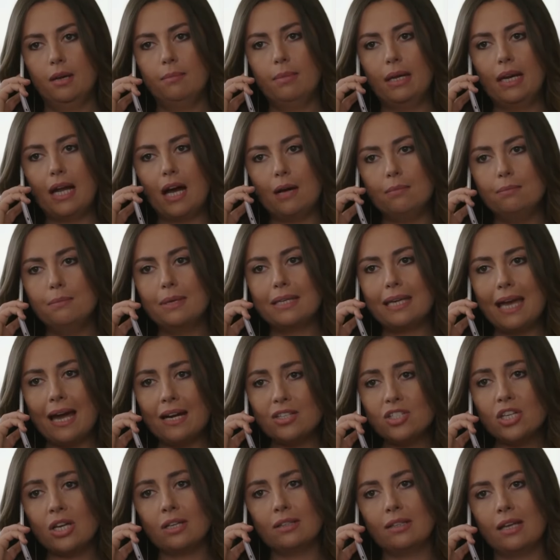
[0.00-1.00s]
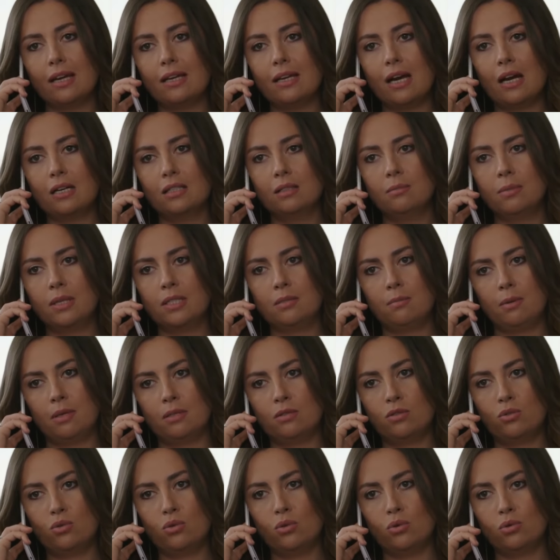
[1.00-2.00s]
Ben abime gerçekten yardım etmek
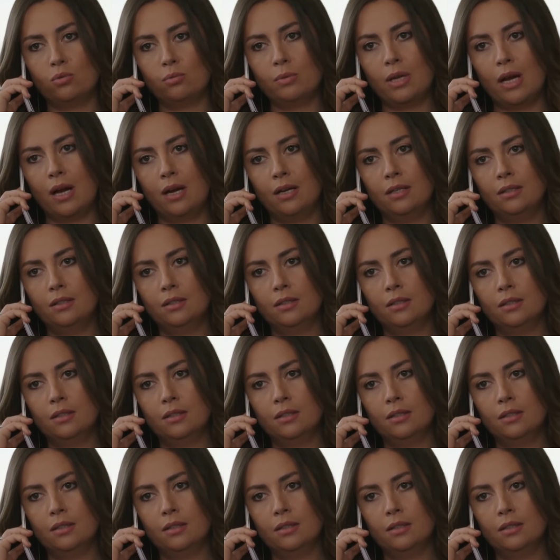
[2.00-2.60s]
istiyorum ya.